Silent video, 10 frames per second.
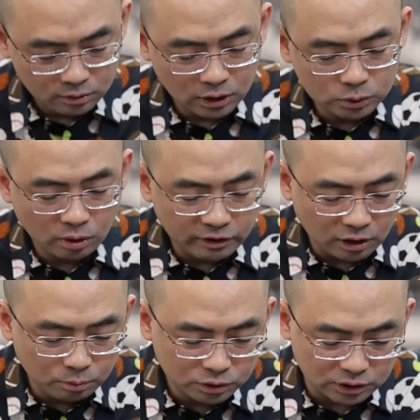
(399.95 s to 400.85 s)
那中国外
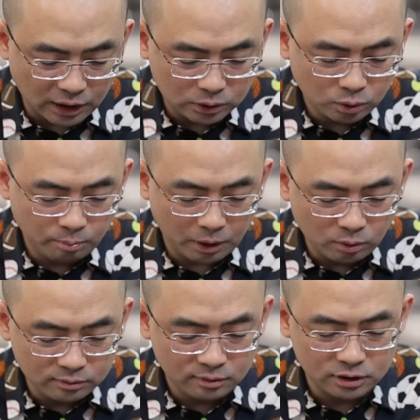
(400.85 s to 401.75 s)
交部指啊说美
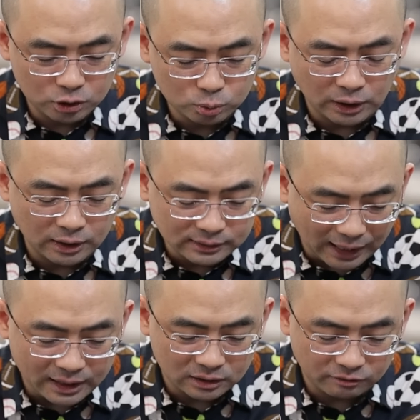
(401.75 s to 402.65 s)
国自己出台了
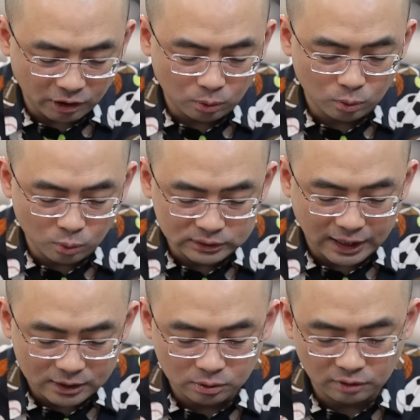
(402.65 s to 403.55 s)
大量的维护国
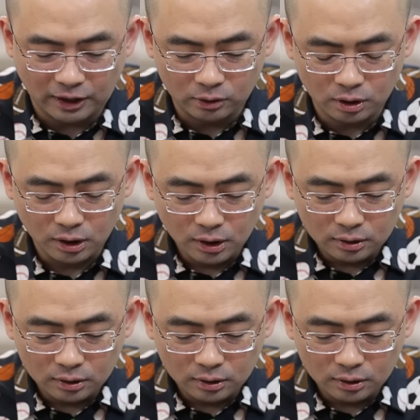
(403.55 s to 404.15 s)
家安全的法律，